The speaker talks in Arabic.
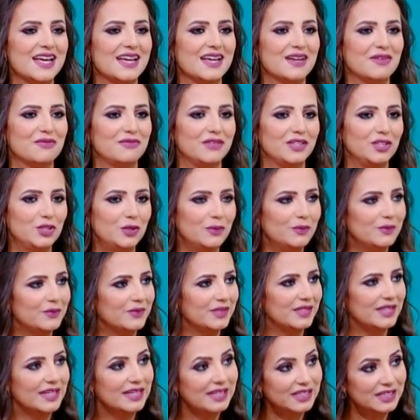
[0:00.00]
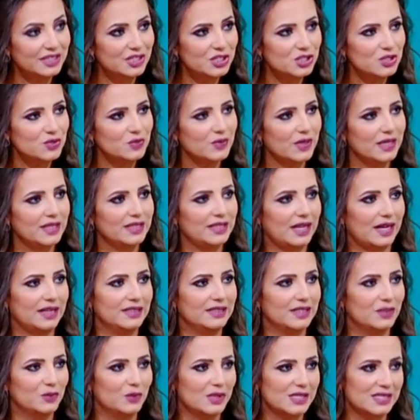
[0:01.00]
آه فاليوم بدنا نحكي شوي
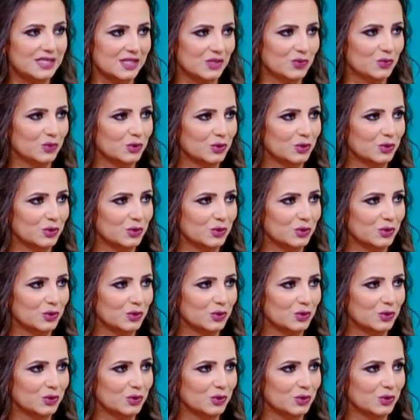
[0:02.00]
على الوزن